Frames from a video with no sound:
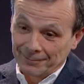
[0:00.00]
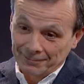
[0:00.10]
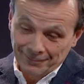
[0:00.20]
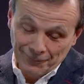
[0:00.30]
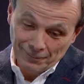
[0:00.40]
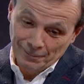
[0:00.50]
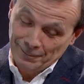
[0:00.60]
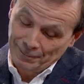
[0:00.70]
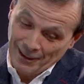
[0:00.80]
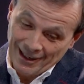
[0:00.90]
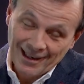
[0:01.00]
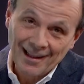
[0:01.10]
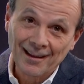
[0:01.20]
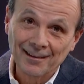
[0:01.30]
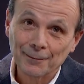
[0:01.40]
Mm, para
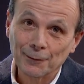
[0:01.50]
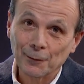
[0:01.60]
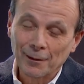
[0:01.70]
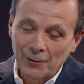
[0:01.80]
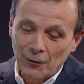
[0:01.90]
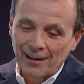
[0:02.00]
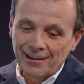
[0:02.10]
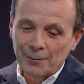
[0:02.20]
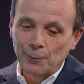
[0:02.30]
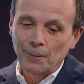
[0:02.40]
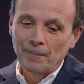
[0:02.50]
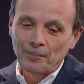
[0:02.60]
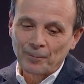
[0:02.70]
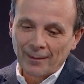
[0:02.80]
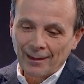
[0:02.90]
nada, ¿no? Yo creo que esto
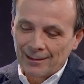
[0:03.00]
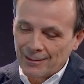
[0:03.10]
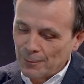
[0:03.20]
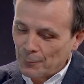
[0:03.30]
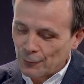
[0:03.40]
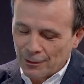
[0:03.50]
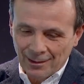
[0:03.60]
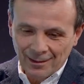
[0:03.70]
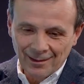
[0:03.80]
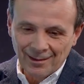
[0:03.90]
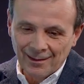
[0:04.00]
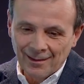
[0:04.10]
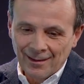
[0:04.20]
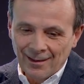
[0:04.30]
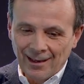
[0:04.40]
es como si
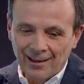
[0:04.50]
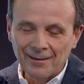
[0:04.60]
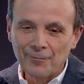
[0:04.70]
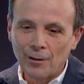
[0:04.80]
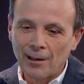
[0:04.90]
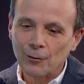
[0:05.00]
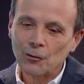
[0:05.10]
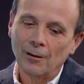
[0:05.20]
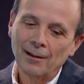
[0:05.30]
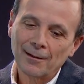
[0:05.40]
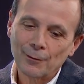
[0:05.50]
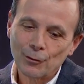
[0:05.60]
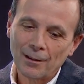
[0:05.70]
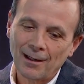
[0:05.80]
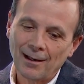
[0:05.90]
alguien fuera a los
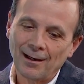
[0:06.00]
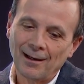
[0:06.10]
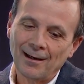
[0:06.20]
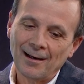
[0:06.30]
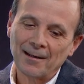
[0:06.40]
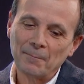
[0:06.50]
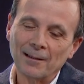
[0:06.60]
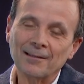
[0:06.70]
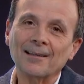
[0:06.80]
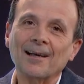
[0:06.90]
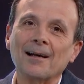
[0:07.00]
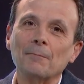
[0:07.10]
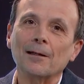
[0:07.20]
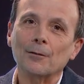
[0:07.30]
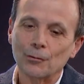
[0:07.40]
colegios a, repartir
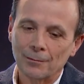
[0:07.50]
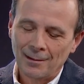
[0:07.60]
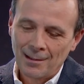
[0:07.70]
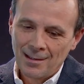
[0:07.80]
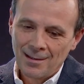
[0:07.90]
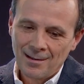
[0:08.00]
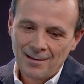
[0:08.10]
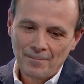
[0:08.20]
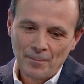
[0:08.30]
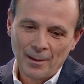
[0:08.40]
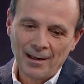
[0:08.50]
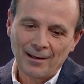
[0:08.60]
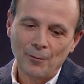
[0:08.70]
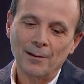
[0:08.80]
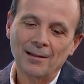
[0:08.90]
caramelos ¿eh? para que
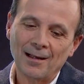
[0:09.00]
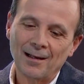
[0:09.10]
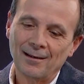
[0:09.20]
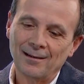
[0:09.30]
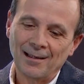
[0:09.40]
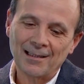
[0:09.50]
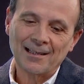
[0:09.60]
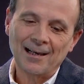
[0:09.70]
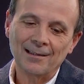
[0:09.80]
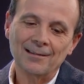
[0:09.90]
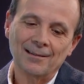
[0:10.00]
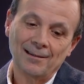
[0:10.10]
aumentar las caries y